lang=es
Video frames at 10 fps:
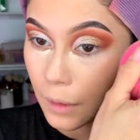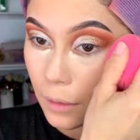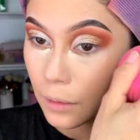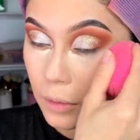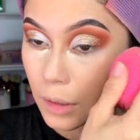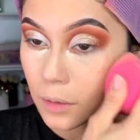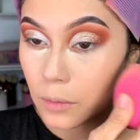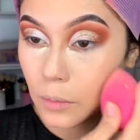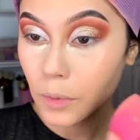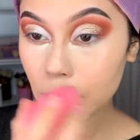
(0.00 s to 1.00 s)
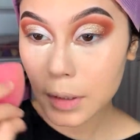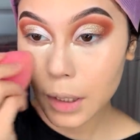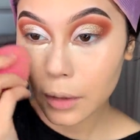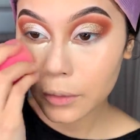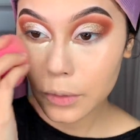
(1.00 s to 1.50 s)
o sea son muy
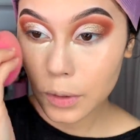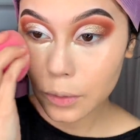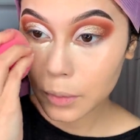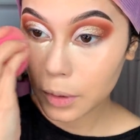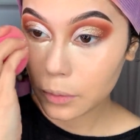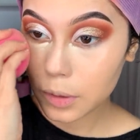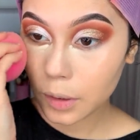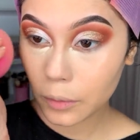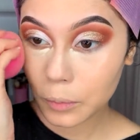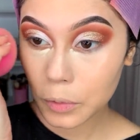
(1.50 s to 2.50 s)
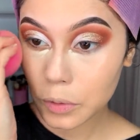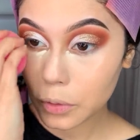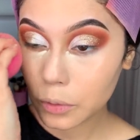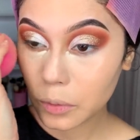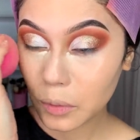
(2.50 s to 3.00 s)
secos y no me gustan
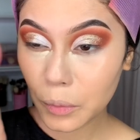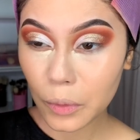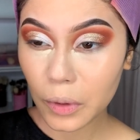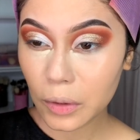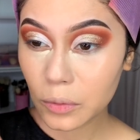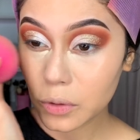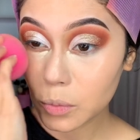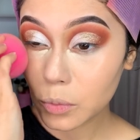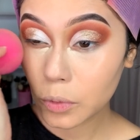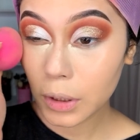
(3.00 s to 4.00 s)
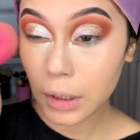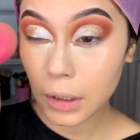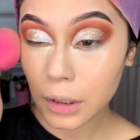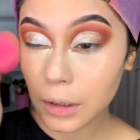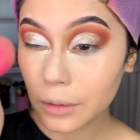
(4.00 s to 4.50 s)
mucho o algunos muy
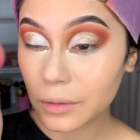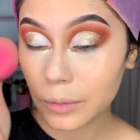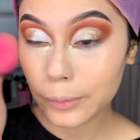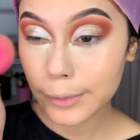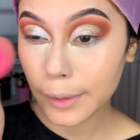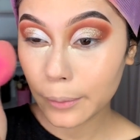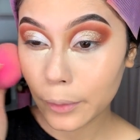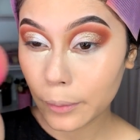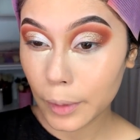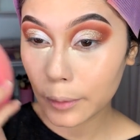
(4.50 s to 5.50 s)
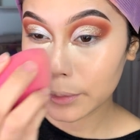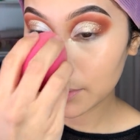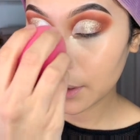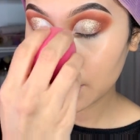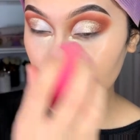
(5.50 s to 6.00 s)
líquidos y pues tampoco me
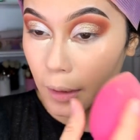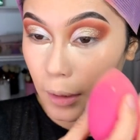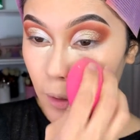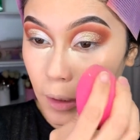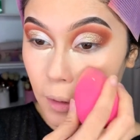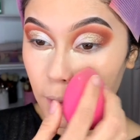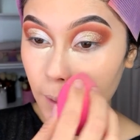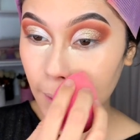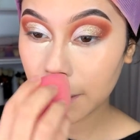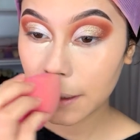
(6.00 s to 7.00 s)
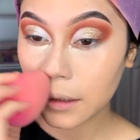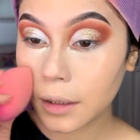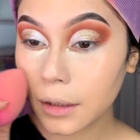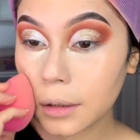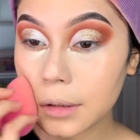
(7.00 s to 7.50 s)
gusta Así que
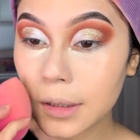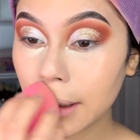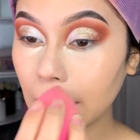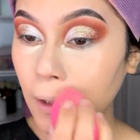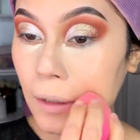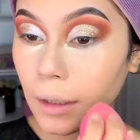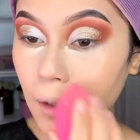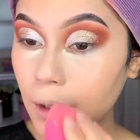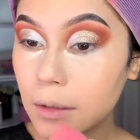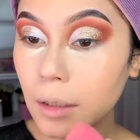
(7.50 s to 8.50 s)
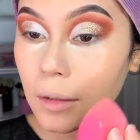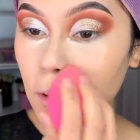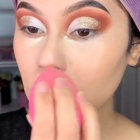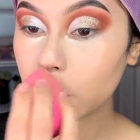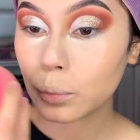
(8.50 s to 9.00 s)
este, este de aquí está en
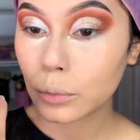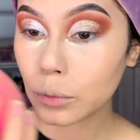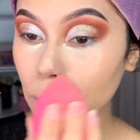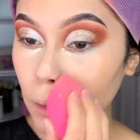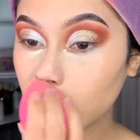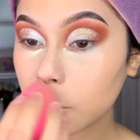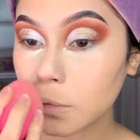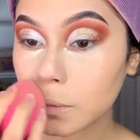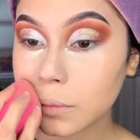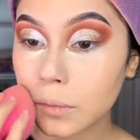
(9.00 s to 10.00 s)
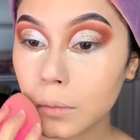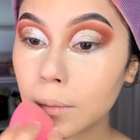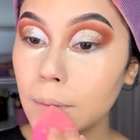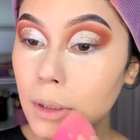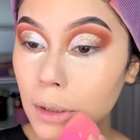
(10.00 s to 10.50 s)
su punto.
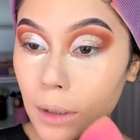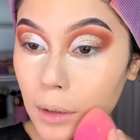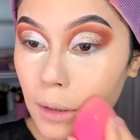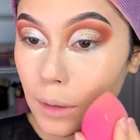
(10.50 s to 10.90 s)
Me encanta.